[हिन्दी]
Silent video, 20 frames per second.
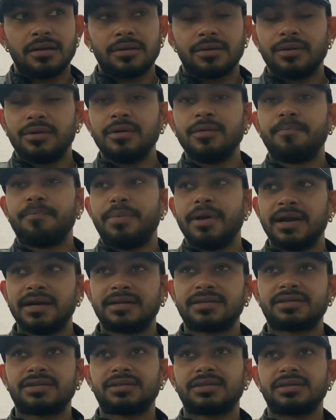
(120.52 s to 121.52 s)
क्योंकि
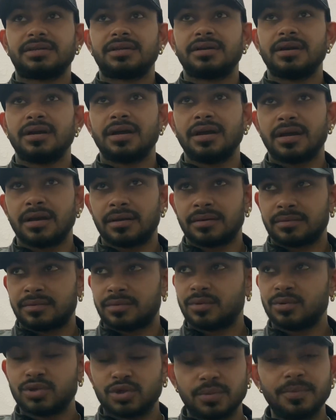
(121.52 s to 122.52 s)
पेट्स या
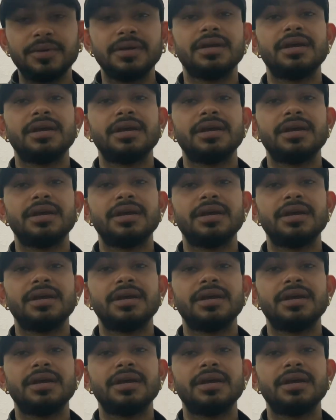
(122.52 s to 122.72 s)
कुछ भी